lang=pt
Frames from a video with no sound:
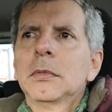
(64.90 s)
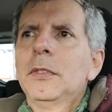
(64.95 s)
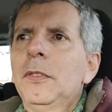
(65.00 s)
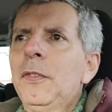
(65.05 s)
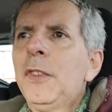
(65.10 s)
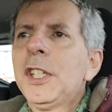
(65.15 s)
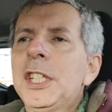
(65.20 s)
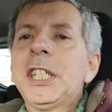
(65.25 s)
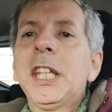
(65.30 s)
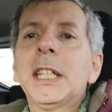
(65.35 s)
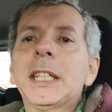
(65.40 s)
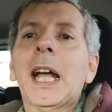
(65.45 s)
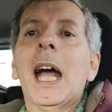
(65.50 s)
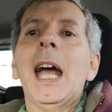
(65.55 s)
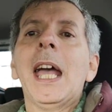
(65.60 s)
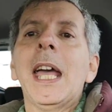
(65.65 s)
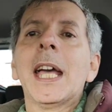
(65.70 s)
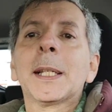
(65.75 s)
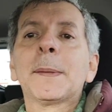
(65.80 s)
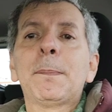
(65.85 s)
visita
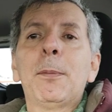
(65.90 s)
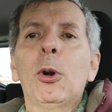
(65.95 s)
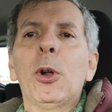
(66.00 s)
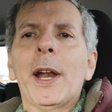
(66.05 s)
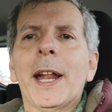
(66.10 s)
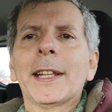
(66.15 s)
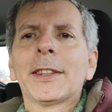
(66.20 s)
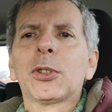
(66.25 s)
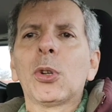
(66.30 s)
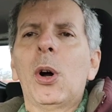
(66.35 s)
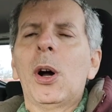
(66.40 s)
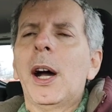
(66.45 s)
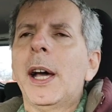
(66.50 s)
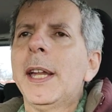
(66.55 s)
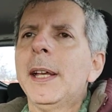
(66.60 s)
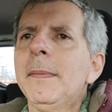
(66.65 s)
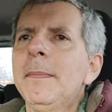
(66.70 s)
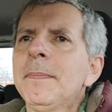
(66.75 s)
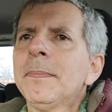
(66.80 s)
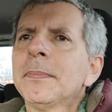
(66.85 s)

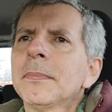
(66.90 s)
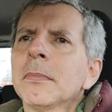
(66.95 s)
exploratória,